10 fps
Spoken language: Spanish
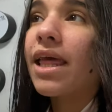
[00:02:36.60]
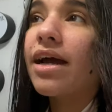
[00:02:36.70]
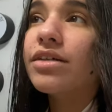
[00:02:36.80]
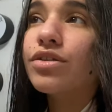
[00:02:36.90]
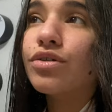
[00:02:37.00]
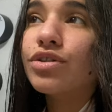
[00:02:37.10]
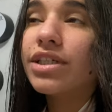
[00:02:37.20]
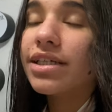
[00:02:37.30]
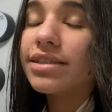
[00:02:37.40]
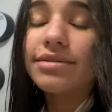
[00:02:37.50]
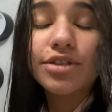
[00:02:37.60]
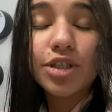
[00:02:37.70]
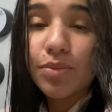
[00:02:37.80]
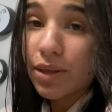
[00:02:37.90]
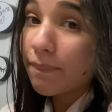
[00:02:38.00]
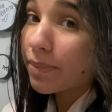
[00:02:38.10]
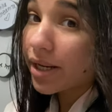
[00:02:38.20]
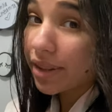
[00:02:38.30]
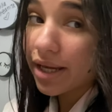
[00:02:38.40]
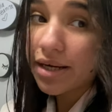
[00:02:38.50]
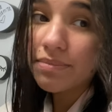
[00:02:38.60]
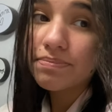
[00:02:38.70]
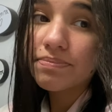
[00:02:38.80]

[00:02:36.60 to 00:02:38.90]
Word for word: Entonces no se lo pueden perder